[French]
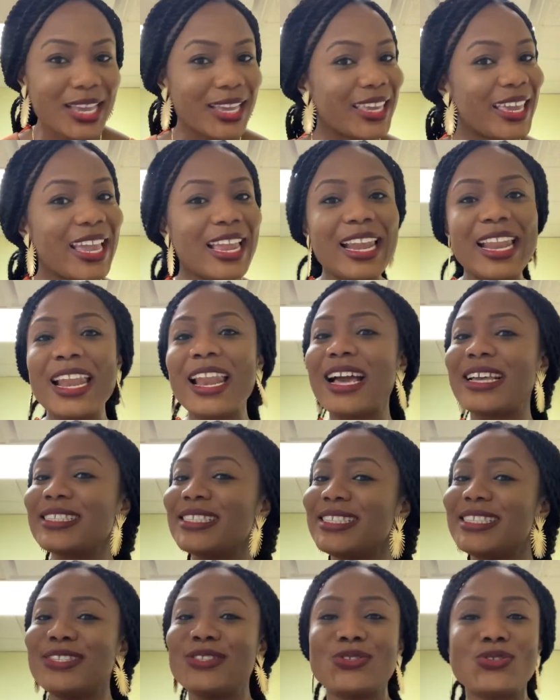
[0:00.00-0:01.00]
Quelle est la
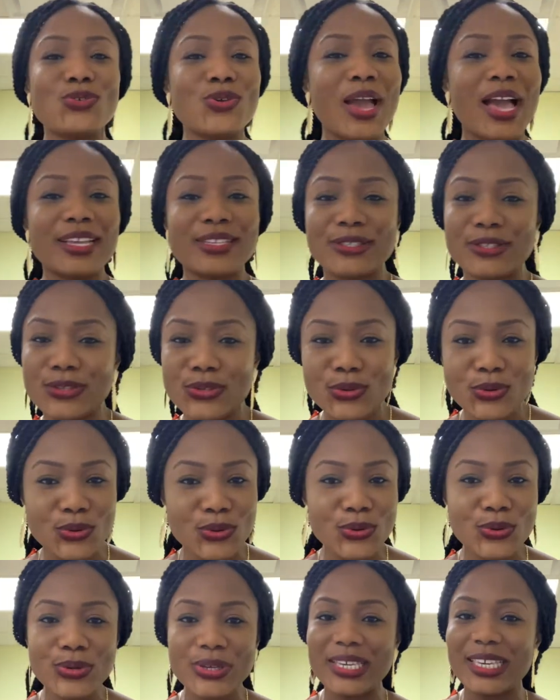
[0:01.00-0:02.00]

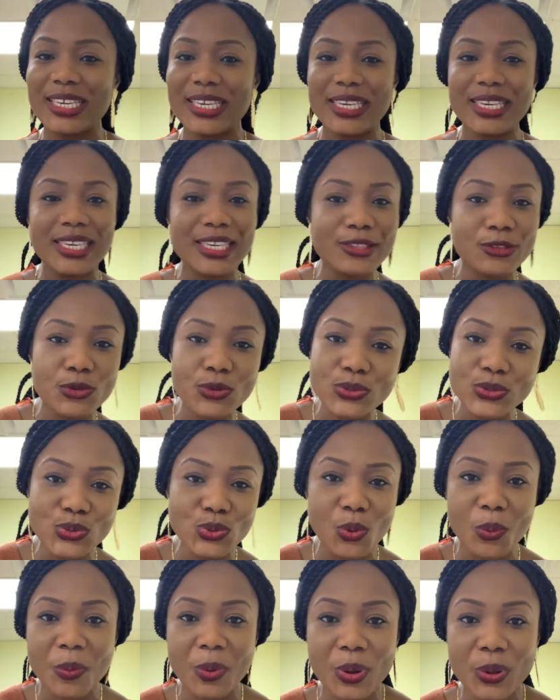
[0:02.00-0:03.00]
situation qui te
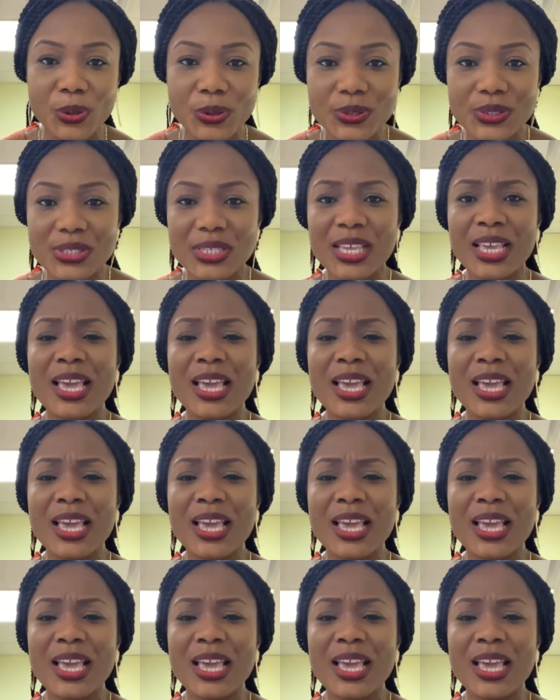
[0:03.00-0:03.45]
tourmente?